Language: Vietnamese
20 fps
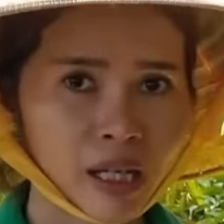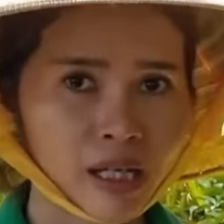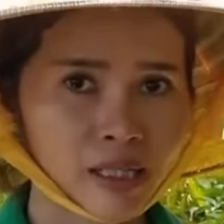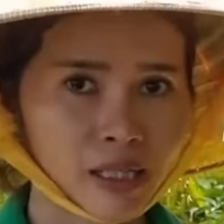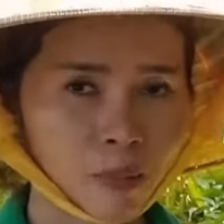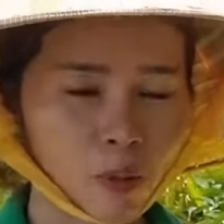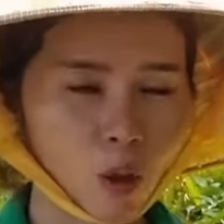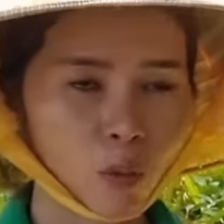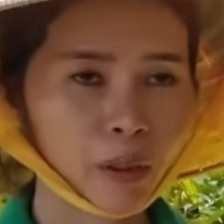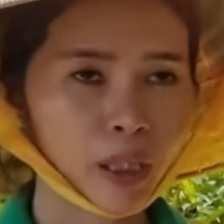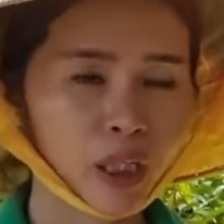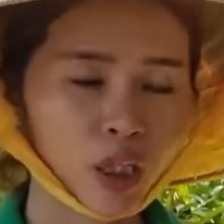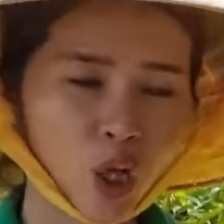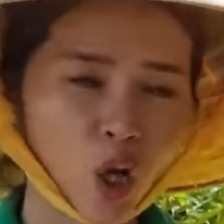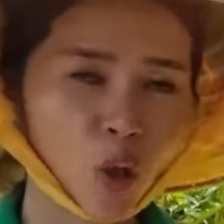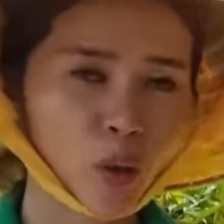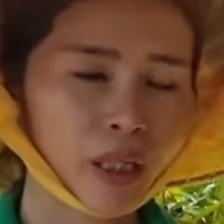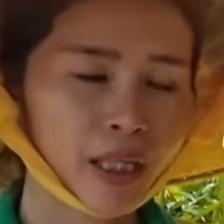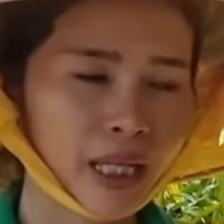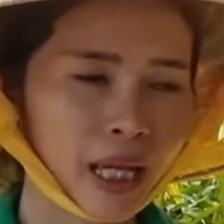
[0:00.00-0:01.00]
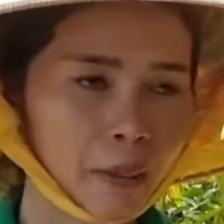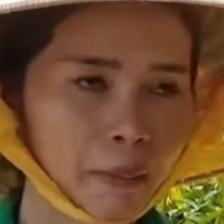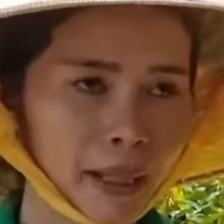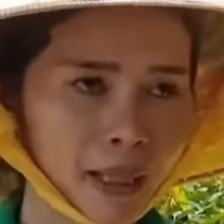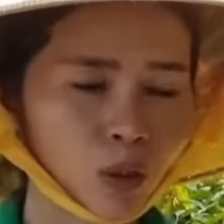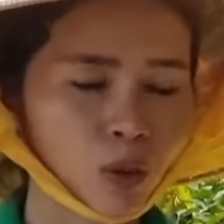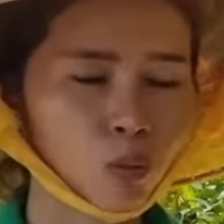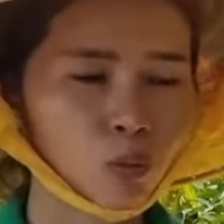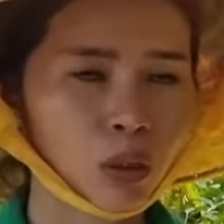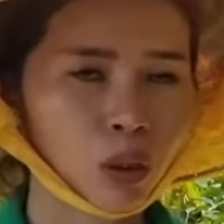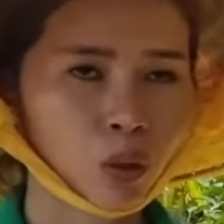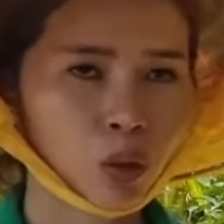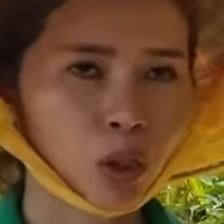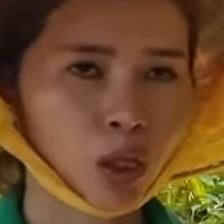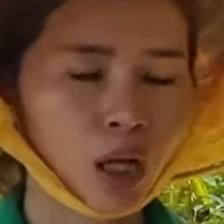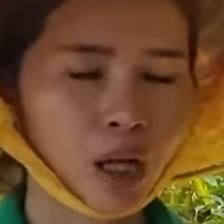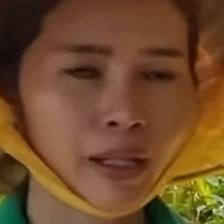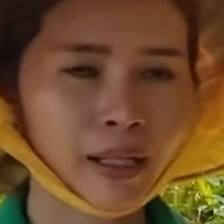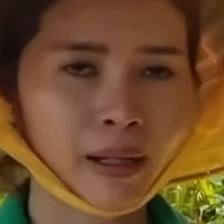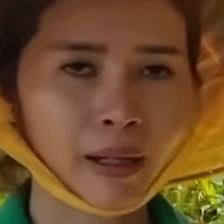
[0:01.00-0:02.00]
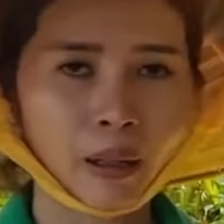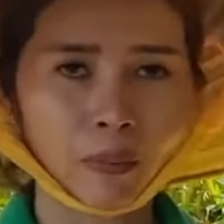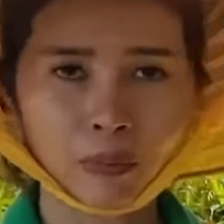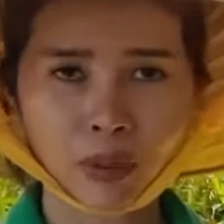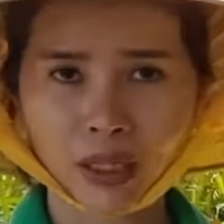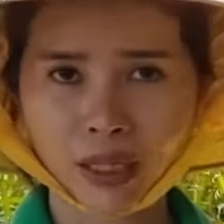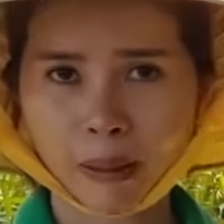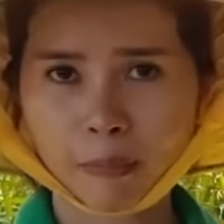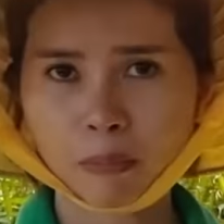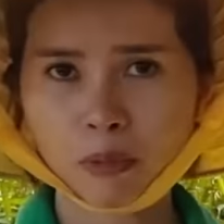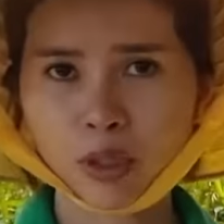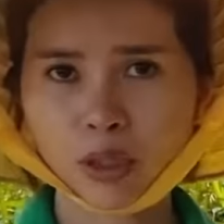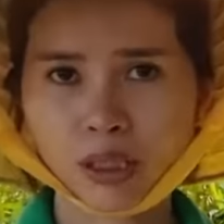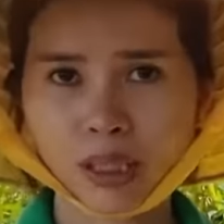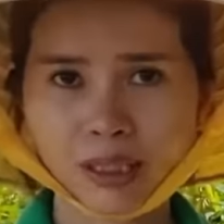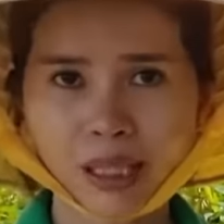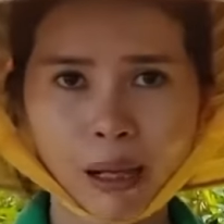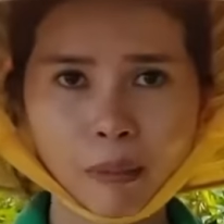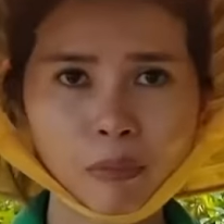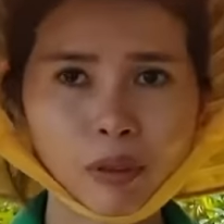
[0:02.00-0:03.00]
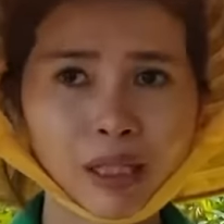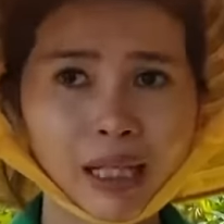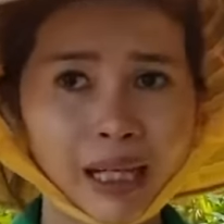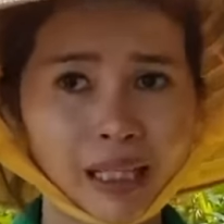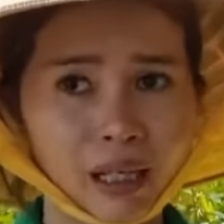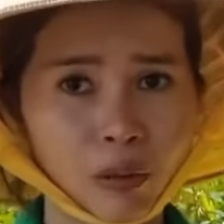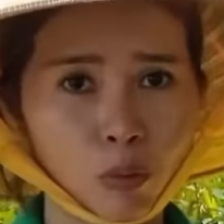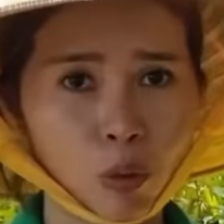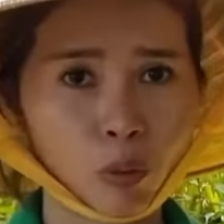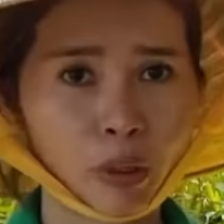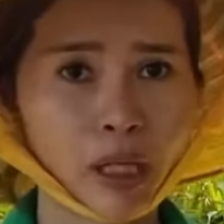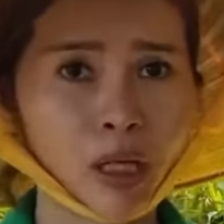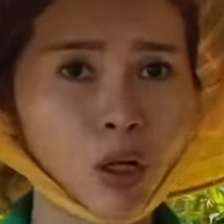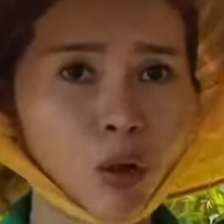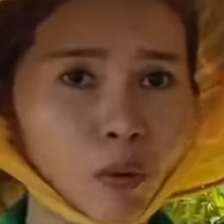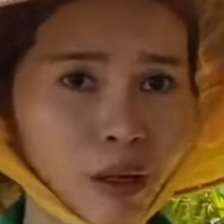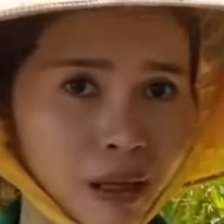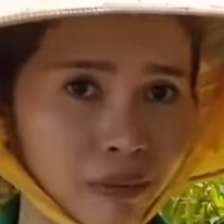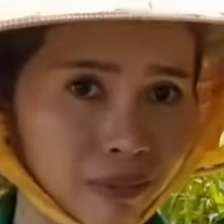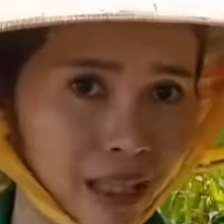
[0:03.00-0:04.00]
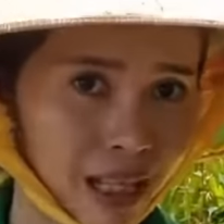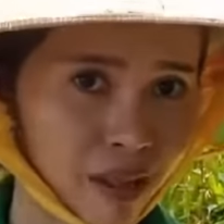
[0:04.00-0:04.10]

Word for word: Sao bô Mexico thì giá bán trung bình của nó dao động từ năm mươi tới tám mươi ngàn đồng một kg,